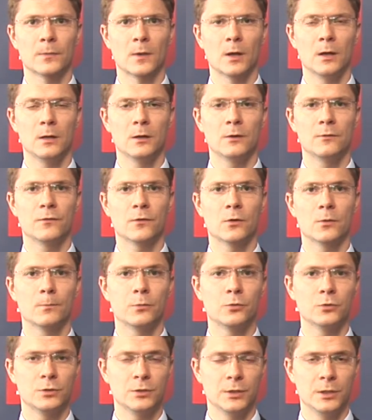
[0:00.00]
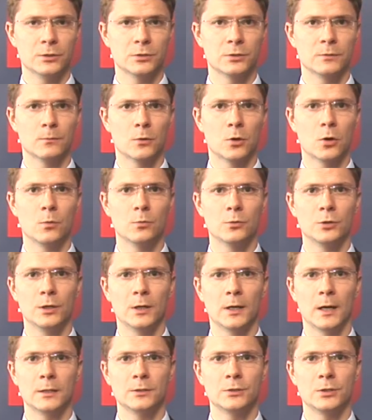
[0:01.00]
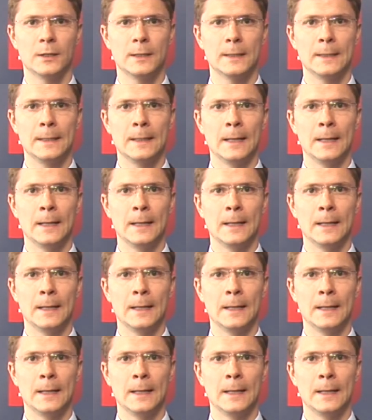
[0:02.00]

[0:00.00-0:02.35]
w późniejszym komunikacie